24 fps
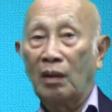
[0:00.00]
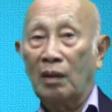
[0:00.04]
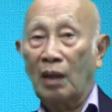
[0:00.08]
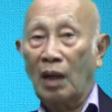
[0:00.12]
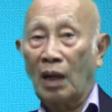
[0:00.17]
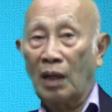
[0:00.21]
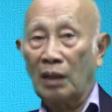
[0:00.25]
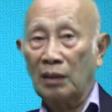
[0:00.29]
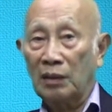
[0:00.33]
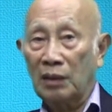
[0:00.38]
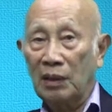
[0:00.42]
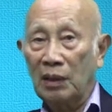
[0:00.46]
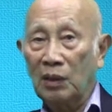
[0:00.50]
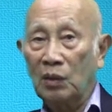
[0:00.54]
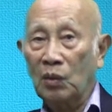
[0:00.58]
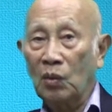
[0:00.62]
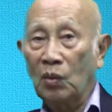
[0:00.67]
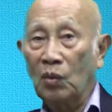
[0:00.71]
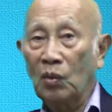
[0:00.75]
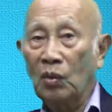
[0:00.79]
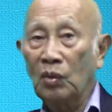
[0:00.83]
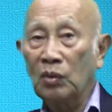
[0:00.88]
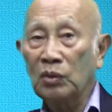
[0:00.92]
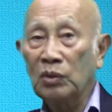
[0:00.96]
การเต้นข
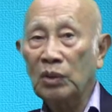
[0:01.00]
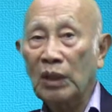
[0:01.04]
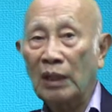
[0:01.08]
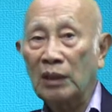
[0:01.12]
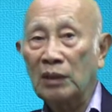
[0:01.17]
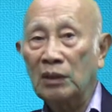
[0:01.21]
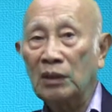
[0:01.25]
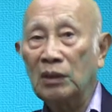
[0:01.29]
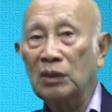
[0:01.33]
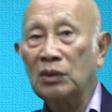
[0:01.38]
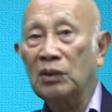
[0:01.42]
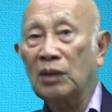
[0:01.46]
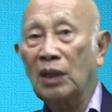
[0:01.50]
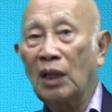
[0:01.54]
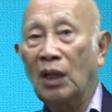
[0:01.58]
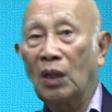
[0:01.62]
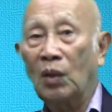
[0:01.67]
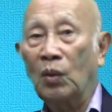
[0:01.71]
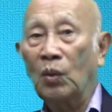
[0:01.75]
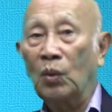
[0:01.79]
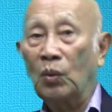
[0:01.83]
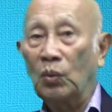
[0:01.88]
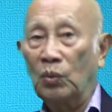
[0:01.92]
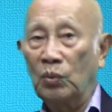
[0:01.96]
องหัวใจที่ช้า
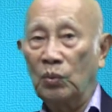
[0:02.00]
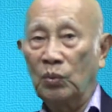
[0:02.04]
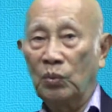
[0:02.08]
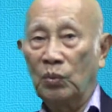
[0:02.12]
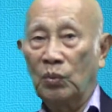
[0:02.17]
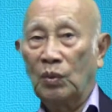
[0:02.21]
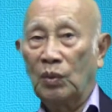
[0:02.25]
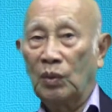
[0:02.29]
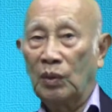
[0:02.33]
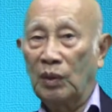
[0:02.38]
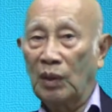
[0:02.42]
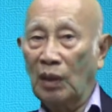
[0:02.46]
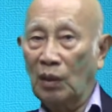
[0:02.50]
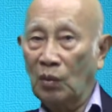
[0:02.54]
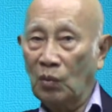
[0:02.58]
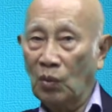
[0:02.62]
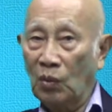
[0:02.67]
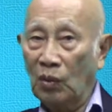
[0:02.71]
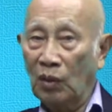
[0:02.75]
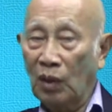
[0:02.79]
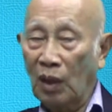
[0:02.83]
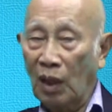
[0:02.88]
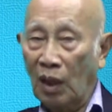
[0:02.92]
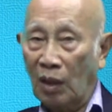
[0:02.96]
ลงในค
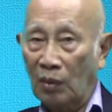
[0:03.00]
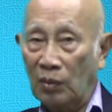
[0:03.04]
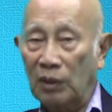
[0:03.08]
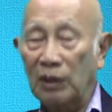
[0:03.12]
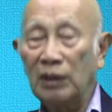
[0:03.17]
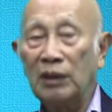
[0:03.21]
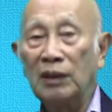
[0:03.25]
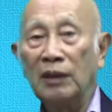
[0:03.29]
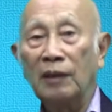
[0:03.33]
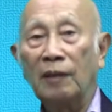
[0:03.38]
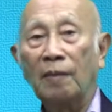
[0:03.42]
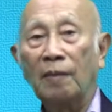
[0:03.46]
นเหล่านี้